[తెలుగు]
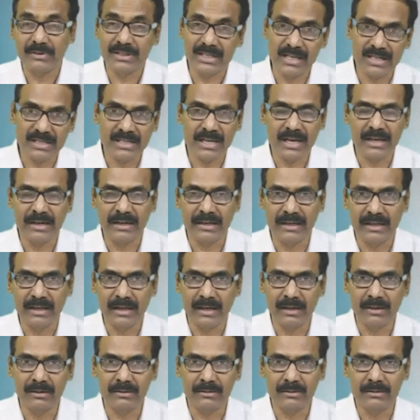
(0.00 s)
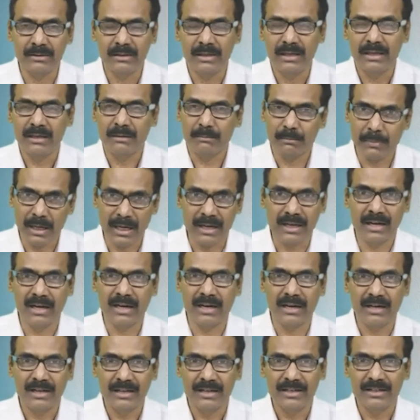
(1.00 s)
విజయసాయిరెడ్డి గారు
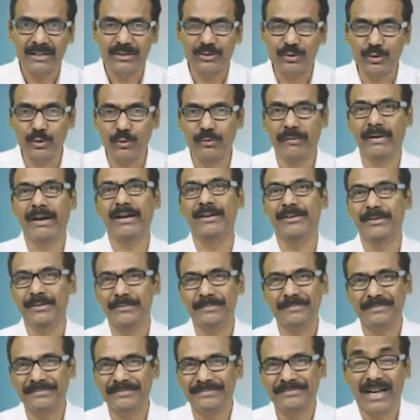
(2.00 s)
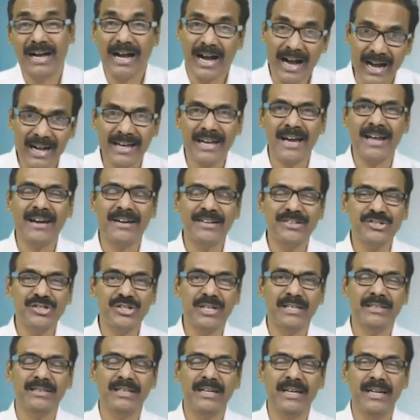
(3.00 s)
బాగా దువ్వాడు ఆ కారణం
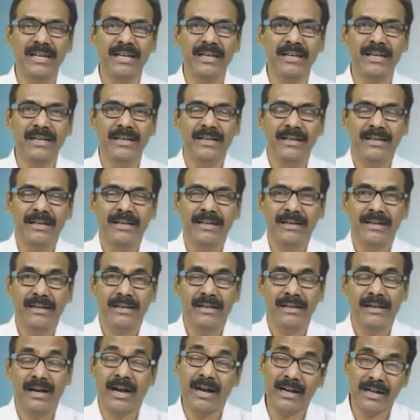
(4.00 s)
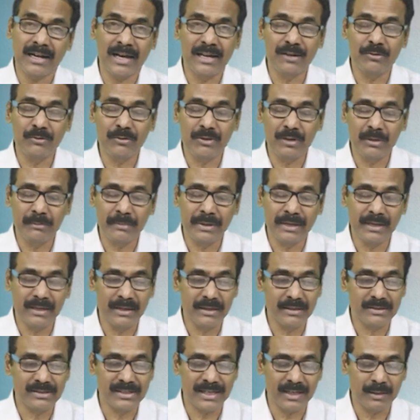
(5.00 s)
చేతనే ఆ కాలంలో మరి
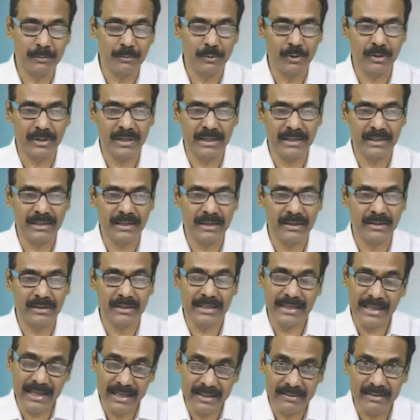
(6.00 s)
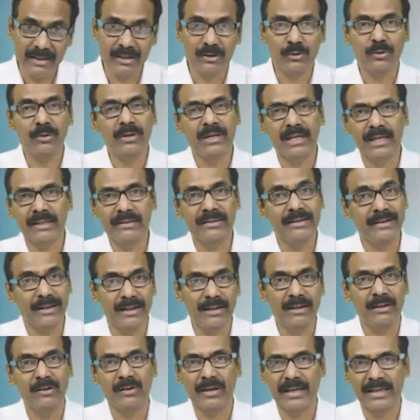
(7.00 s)
జగన్మోహన్ రెడ్డి గారు ఏది అనుకుంటే అది
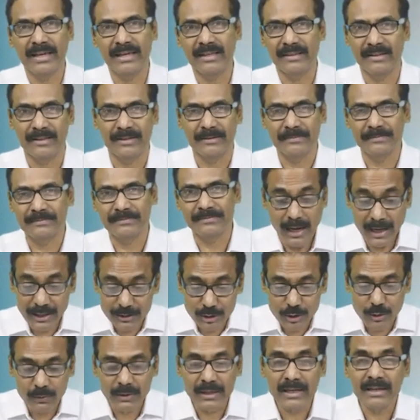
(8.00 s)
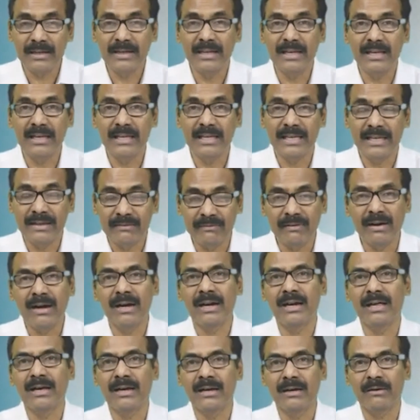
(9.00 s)
ఢిల్లీలో ఏది అందువలనే
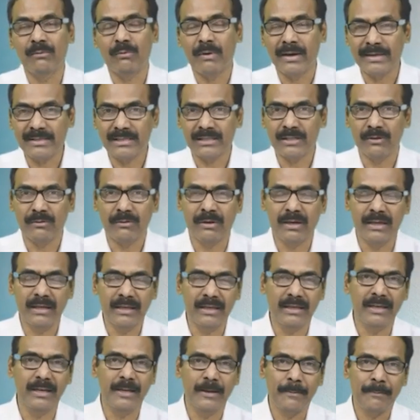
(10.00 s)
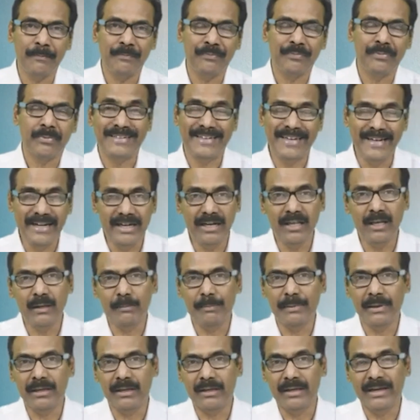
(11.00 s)
ఇవాళ వాస్తవానికి
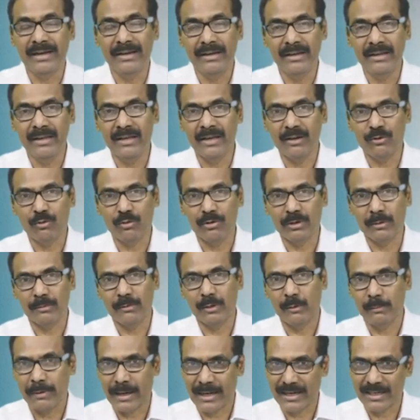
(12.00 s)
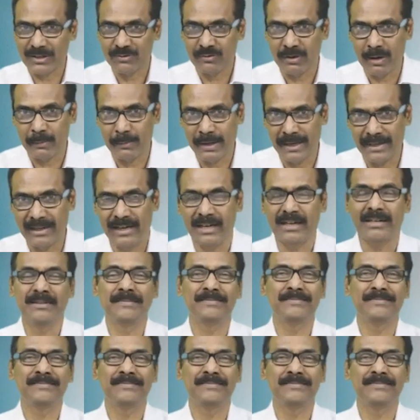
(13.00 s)
టీడీపీ ఎన్డీఏ కూటమిలో భాగస్వామి